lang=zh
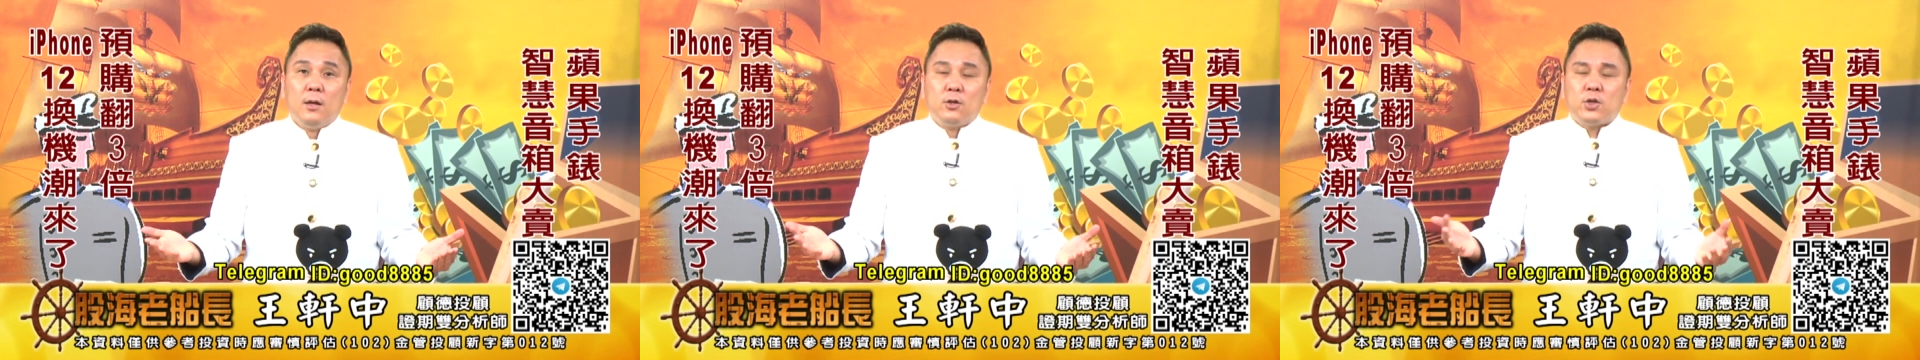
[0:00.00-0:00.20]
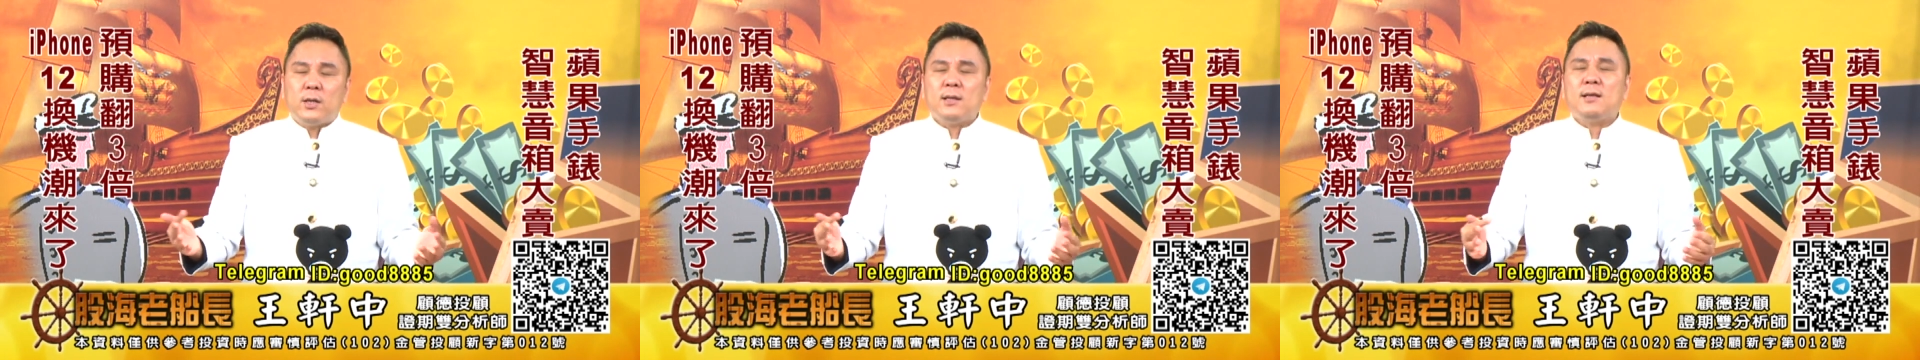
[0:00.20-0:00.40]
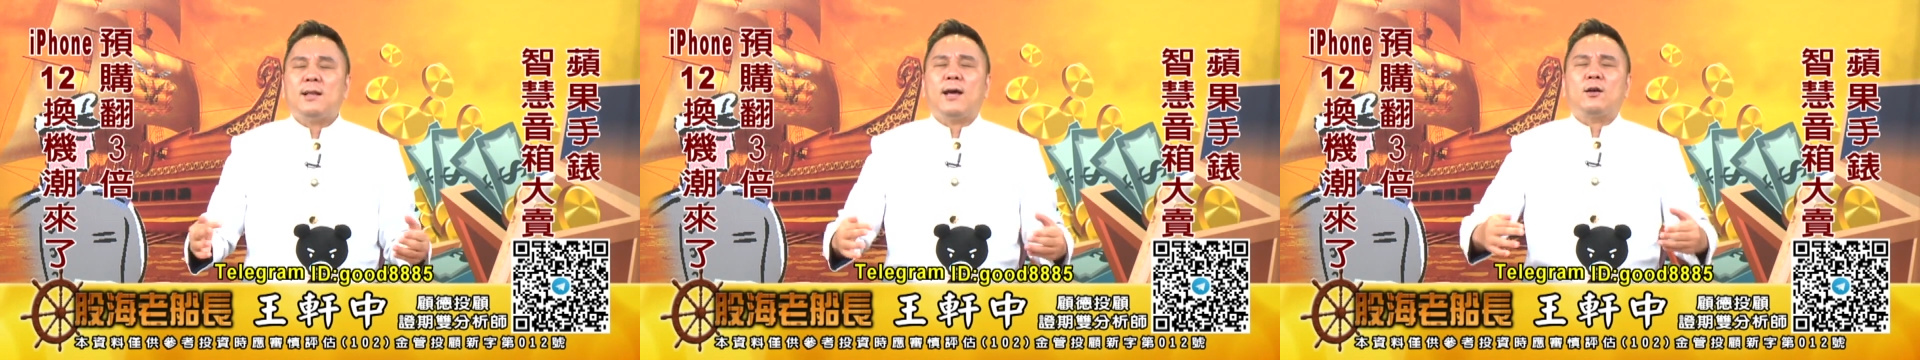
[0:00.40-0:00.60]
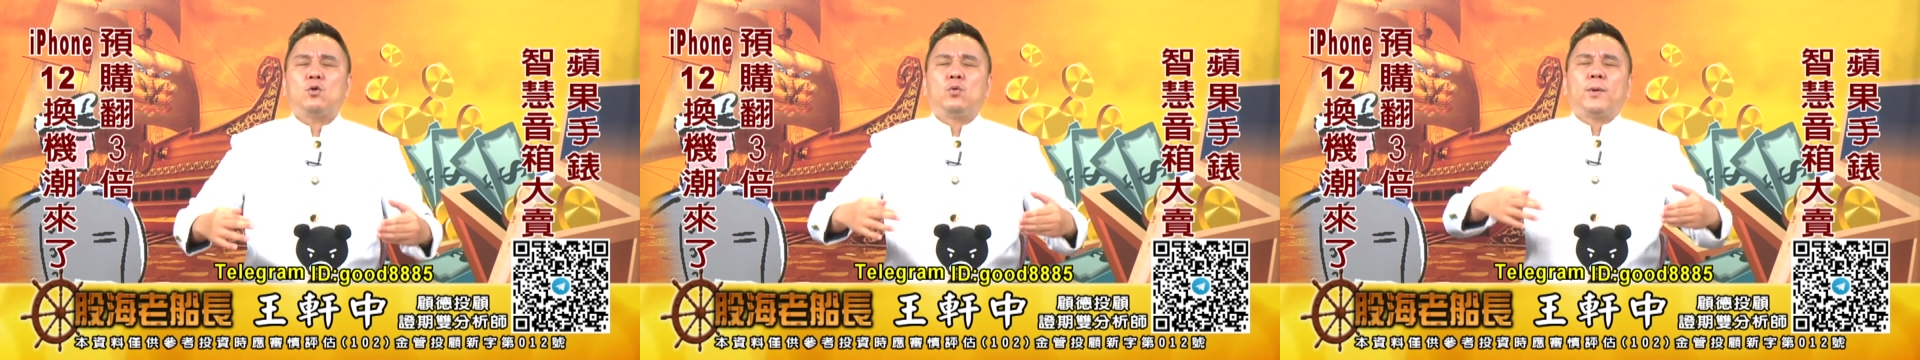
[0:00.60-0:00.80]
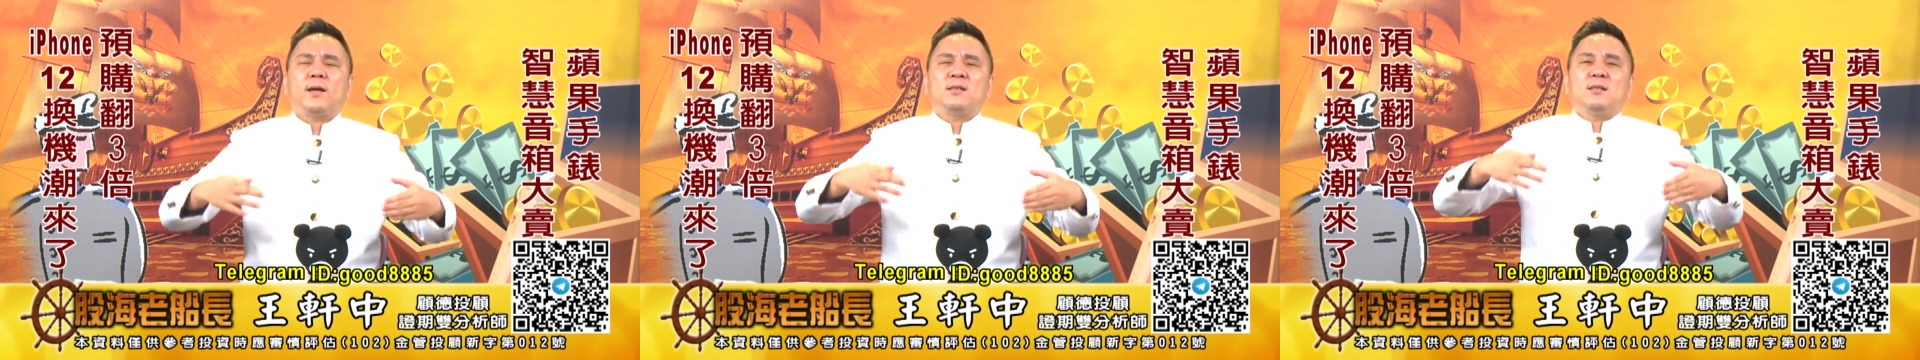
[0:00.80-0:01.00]
所以你来
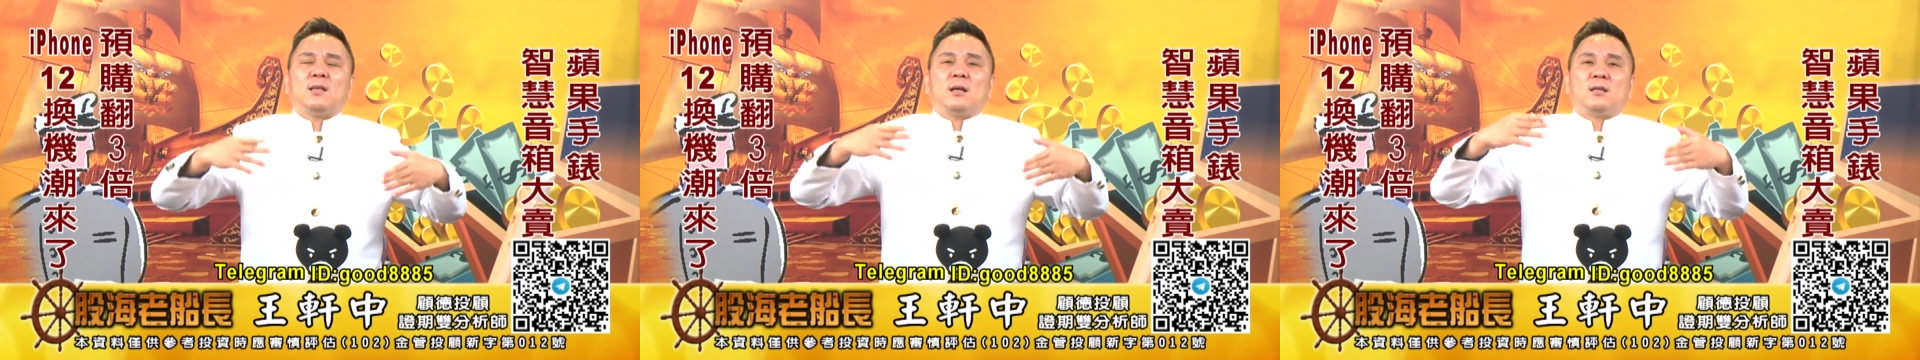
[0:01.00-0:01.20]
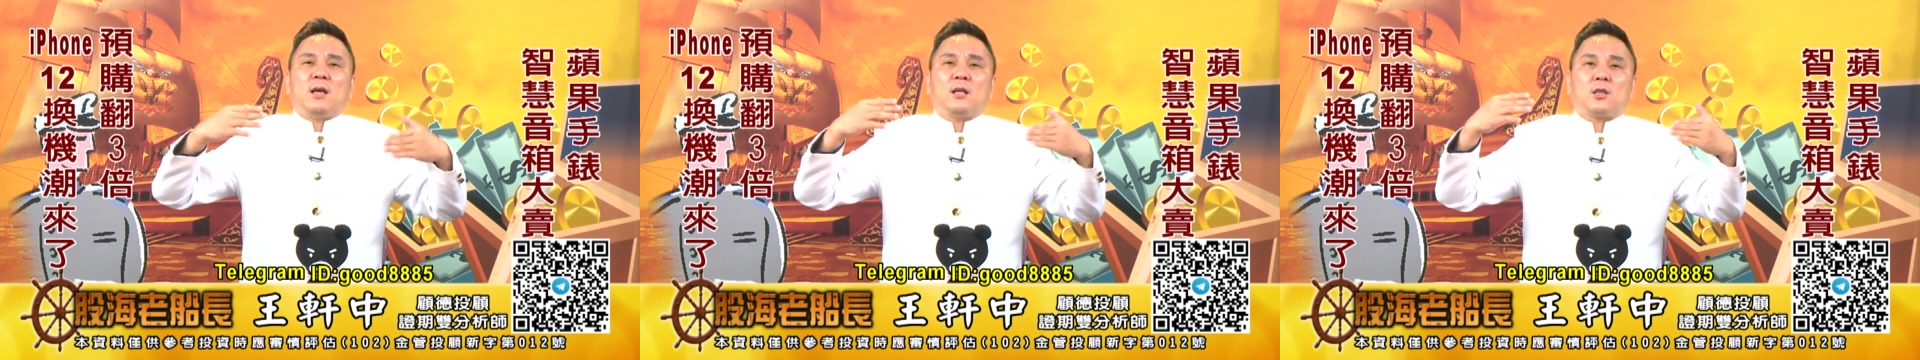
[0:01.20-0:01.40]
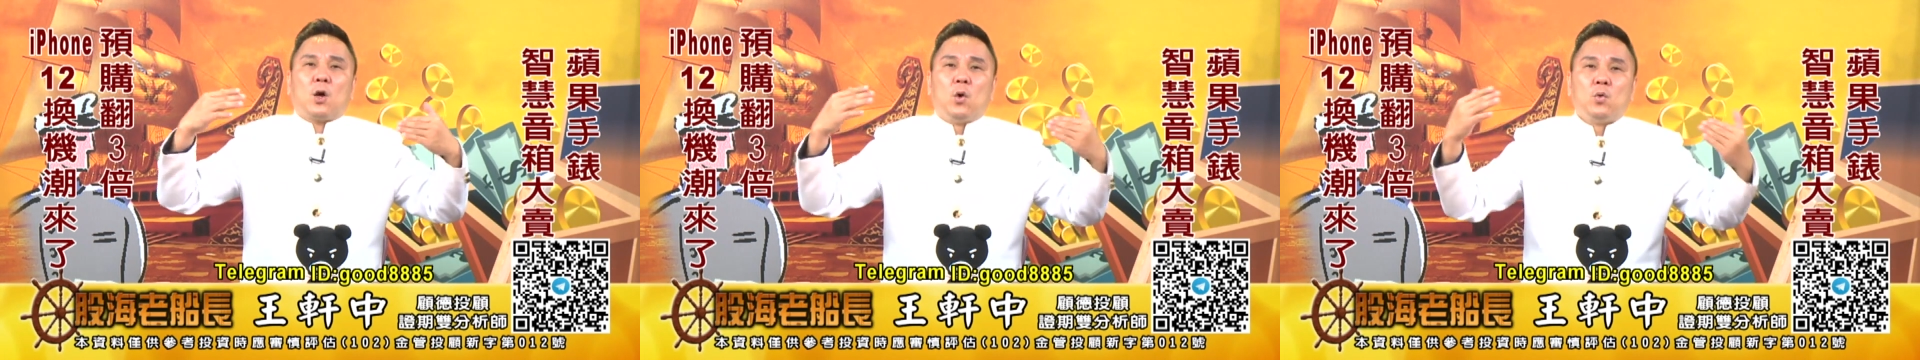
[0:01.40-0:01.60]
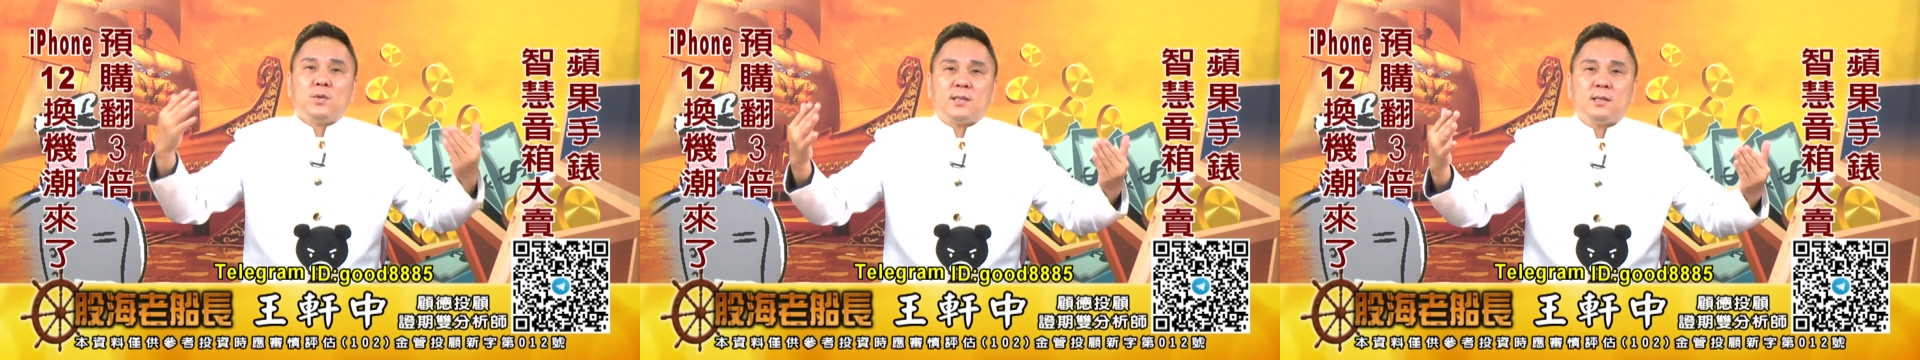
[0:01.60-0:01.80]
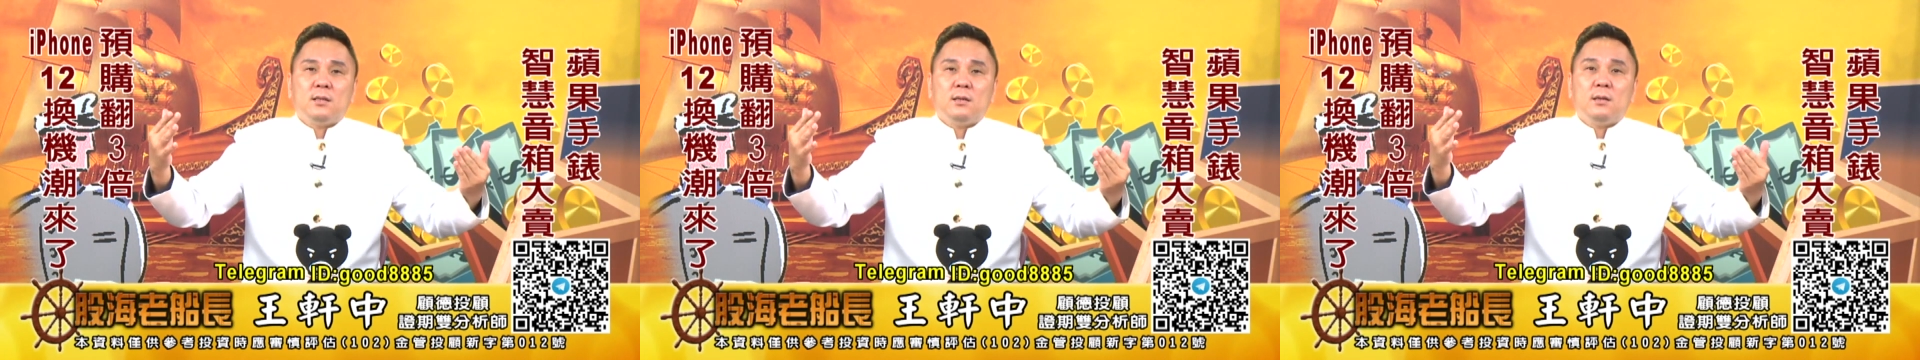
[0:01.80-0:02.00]
股票市场，你要
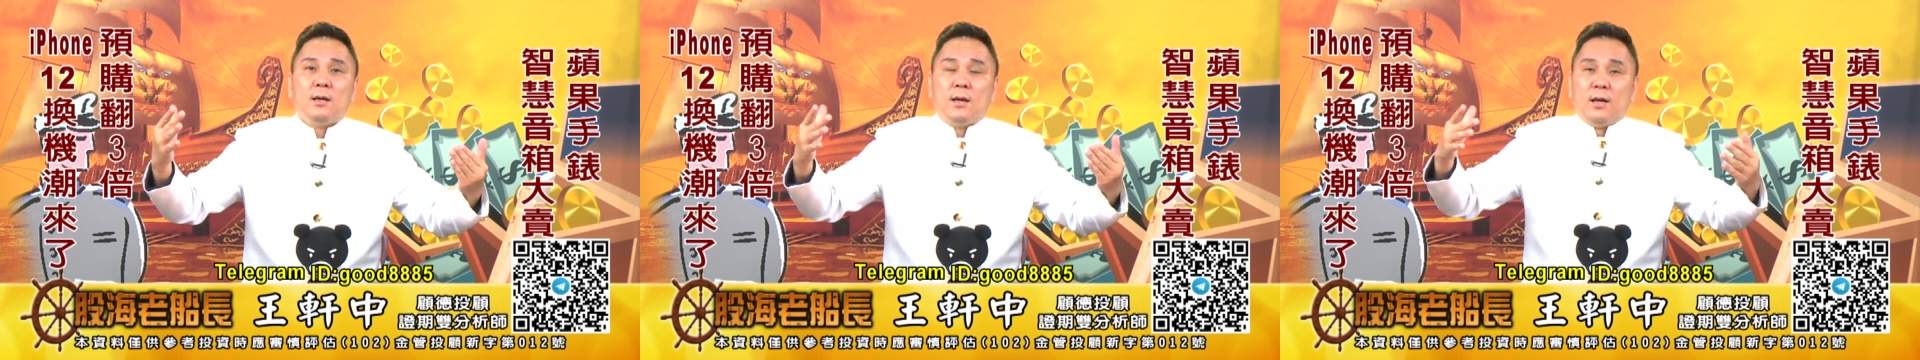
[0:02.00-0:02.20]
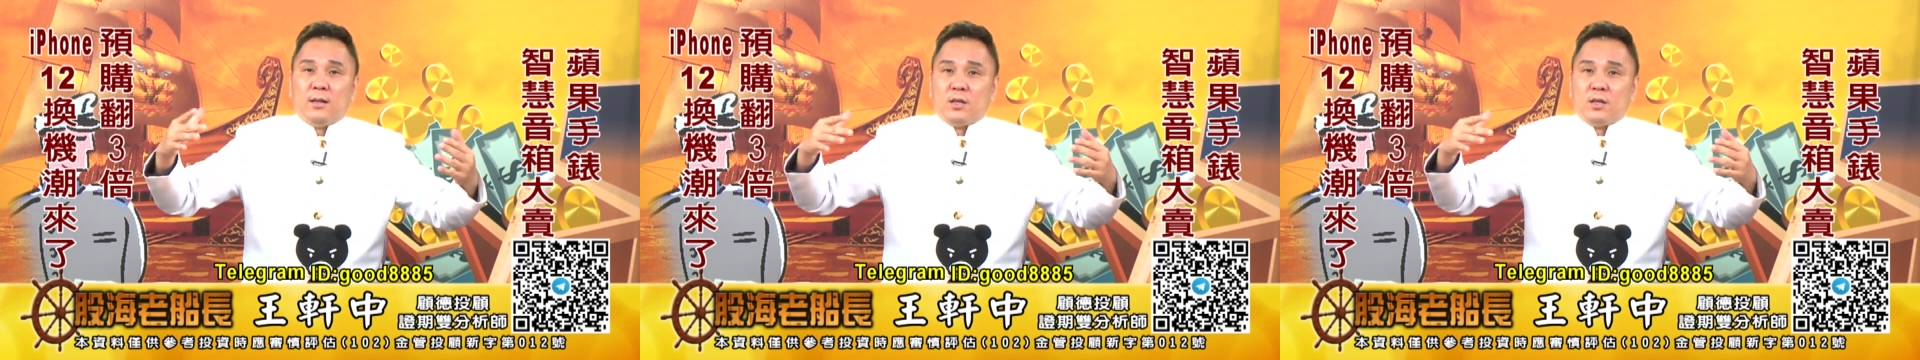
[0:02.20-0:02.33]
投资，